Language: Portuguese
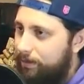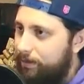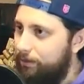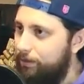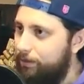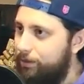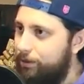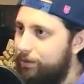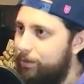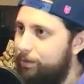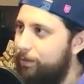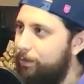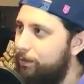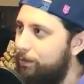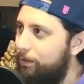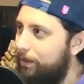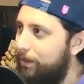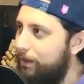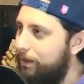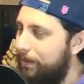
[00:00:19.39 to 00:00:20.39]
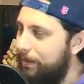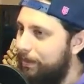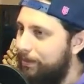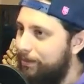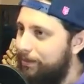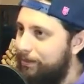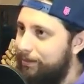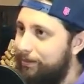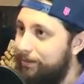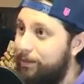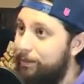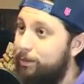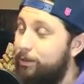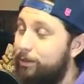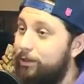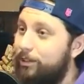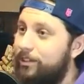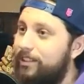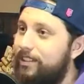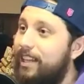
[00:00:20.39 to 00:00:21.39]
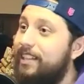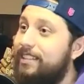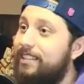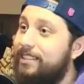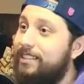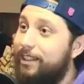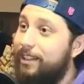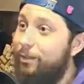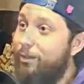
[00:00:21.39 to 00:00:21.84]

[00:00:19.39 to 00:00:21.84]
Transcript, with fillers: Então, tipo, é, é depois de 10 anos.